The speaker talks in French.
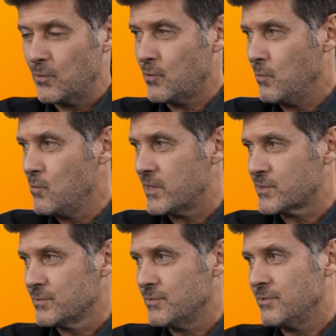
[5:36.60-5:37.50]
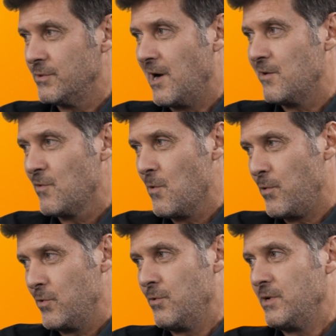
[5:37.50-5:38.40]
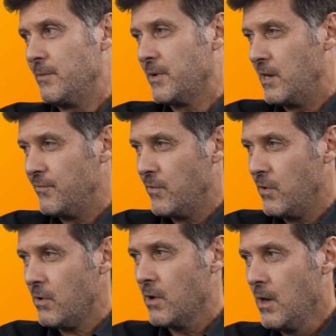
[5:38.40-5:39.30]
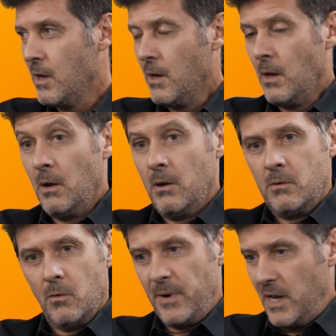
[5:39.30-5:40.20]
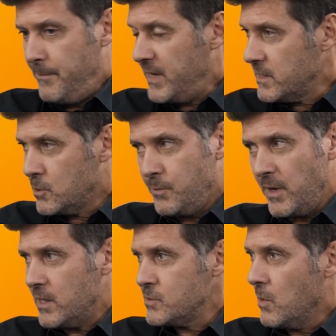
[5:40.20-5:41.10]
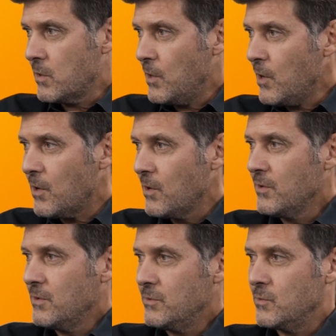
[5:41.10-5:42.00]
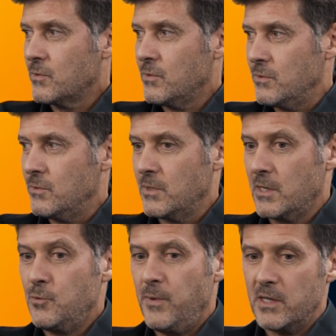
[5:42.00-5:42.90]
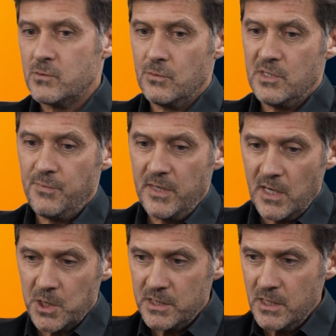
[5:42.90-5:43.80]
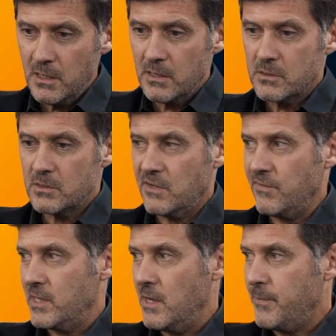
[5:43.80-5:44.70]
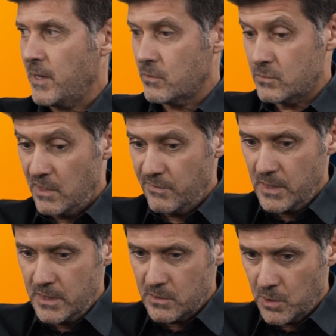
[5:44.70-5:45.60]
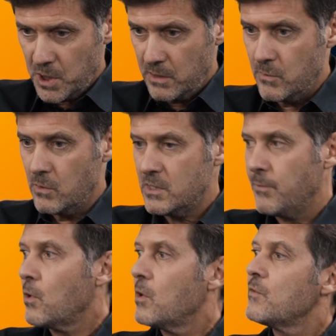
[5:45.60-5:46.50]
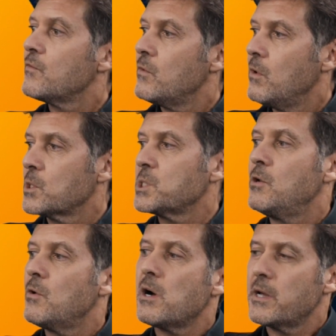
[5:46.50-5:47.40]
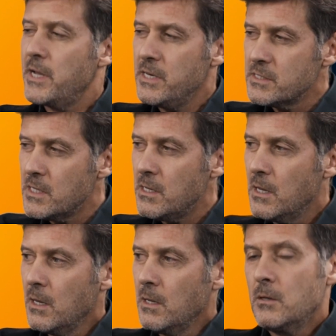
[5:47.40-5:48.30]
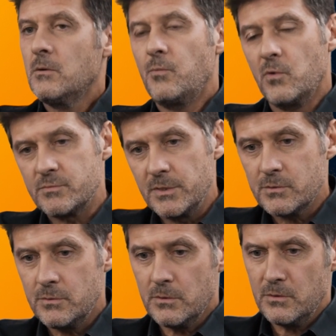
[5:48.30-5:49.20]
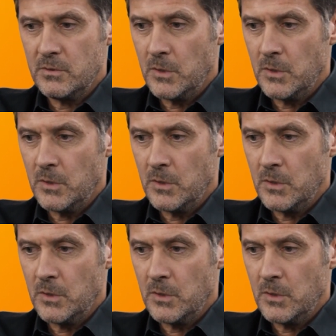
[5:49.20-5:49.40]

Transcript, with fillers: notre boisson euh, avant, pendant et après l'effort. On ne parlait pas de récupération encore. Donc euh, une récupération de type énergétique, est-ce que ça avait un impact quand on avait des enchaînements d'épreuves en chaleur à réaliser On pense bien sûr